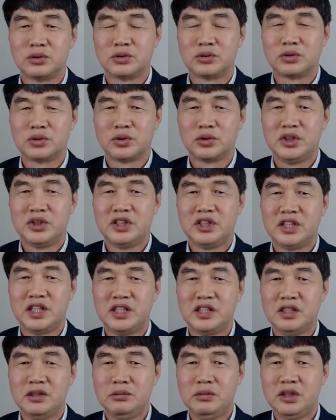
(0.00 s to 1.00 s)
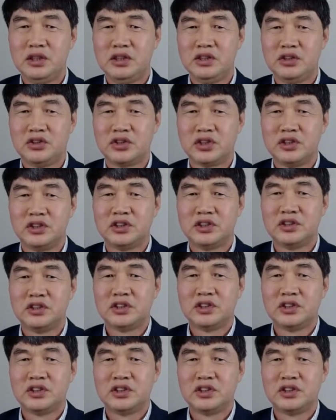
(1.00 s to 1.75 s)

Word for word: 그죠? 이게 이미 2000년